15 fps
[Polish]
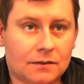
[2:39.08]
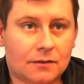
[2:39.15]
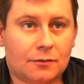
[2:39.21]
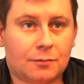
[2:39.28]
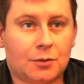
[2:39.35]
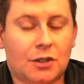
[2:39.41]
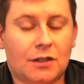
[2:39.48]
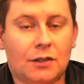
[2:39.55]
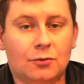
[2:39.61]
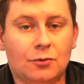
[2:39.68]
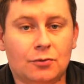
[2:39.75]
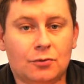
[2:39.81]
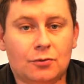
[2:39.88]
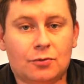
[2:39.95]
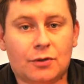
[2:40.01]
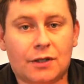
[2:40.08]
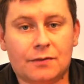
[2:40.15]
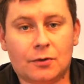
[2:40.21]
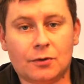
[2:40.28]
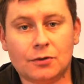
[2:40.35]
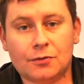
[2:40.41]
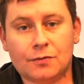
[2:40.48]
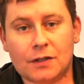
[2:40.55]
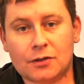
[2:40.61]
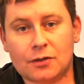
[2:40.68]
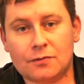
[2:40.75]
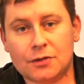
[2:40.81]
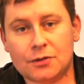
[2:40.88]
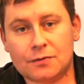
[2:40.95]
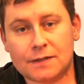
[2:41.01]
W przededniu II wojny
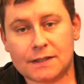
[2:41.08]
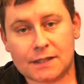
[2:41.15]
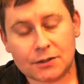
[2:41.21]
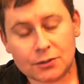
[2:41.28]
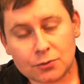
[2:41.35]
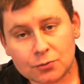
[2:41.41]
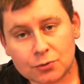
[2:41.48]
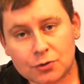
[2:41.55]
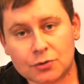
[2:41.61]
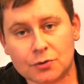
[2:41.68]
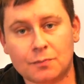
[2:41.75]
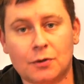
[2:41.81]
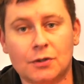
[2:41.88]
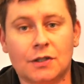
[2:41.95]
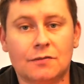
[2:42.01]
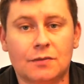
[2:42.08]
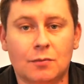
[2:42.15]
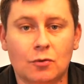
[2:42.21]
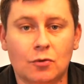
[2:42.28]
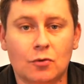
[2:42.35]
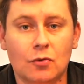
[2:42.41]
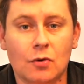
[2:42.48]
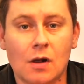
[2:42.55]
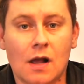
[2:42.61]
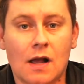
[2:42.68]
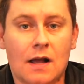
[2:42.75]
światowej, czy w zasadzie już po jej wybuchu,